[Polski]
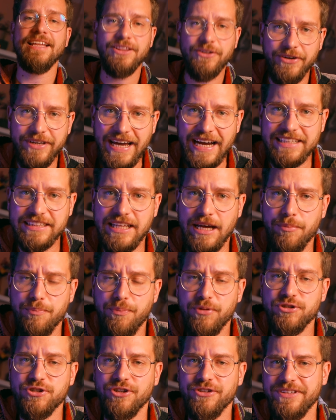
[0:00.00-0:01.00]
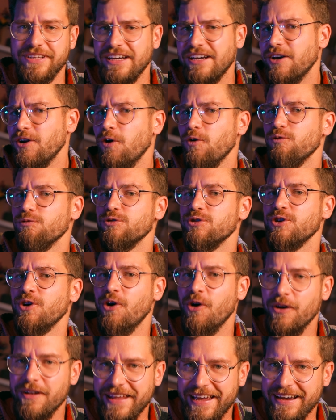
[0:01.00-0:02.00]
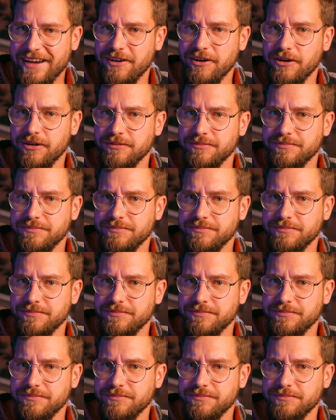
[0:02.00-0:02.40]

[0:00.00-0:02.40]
No jak tam początek roku szkolnego?